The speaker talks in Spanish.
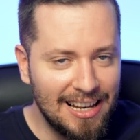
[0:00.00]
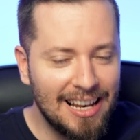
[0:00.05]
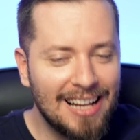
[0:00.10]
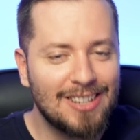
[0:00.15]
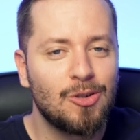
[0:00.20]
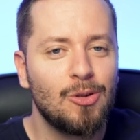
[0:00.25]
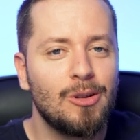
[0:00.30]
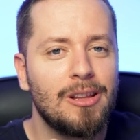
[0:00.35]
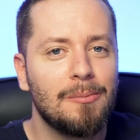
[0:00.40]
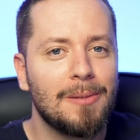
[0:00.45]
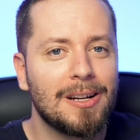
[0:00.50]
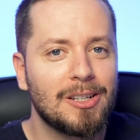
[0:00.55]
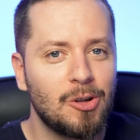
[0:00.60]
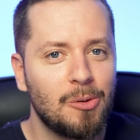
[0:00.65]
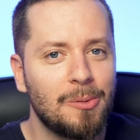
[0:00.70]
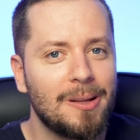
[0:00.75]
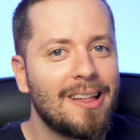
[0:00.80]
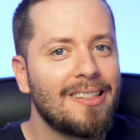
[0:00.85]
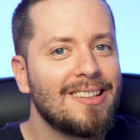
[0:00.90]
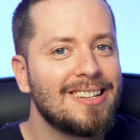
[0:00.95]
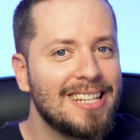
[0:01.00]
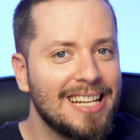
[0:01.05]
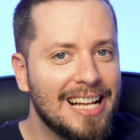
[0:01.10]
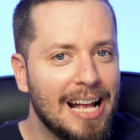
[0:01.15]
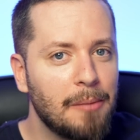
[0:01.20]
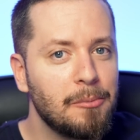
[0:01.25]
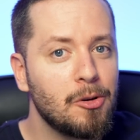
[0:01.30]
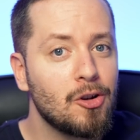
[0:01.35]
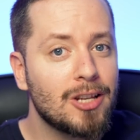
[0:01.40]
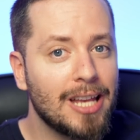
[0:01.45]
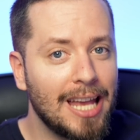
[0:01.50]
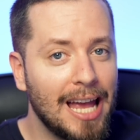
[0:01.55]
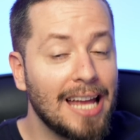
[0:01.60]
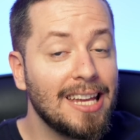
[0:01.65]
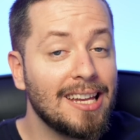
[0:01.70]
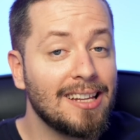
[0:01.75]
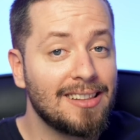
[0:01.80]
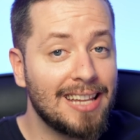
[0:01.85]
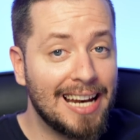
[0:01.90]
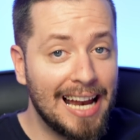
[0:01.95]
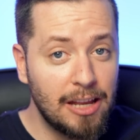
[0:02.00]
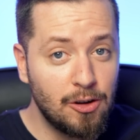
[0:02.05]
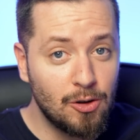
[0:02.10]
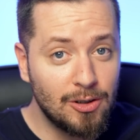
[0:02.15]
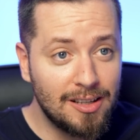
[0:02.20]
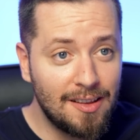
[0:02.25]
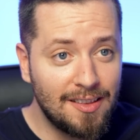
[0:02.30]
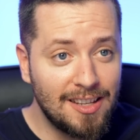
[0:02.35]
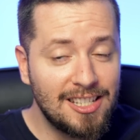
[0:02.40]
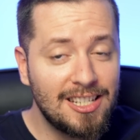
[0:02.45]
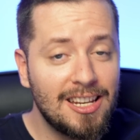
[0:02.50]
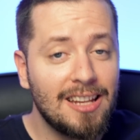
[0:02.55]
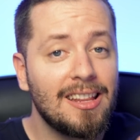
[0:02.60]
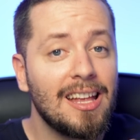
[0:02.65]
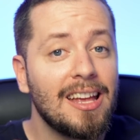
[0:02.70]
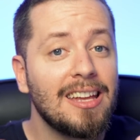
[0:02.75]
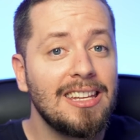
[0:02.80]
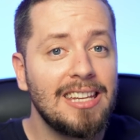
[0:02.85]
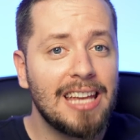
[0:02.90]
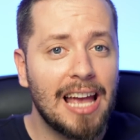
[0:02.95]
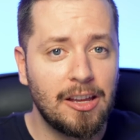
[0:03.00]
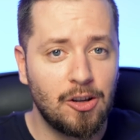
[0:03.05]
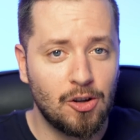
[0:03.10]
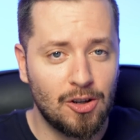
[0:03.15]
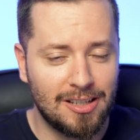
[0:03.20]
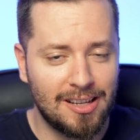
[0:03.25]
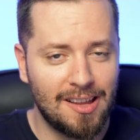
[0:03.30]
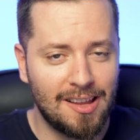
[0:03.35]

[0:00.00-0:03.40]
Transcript: las últimas novedades y cambios que hay entre iOS 17 y iOS